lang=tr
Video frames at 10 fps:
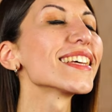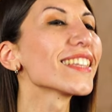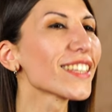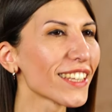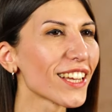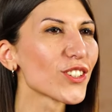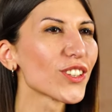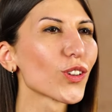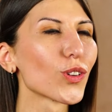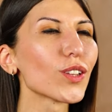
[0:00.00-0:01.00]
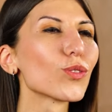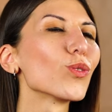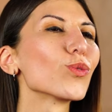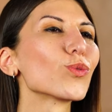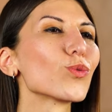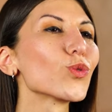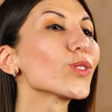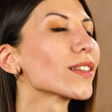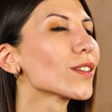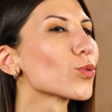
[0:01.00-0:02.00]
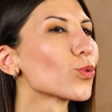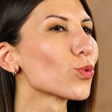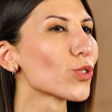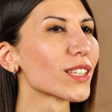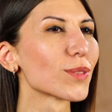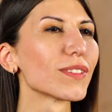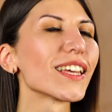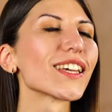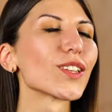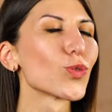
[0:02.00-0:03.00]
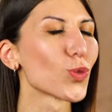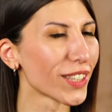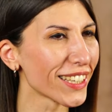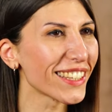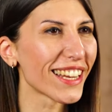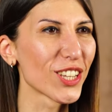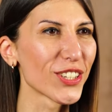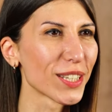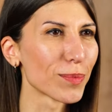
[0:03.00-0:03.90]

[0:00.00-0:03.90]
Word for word: Sen ihtiyacına göre dondurucu ya da soğutucu kısmı daha geniş ürünleri tercih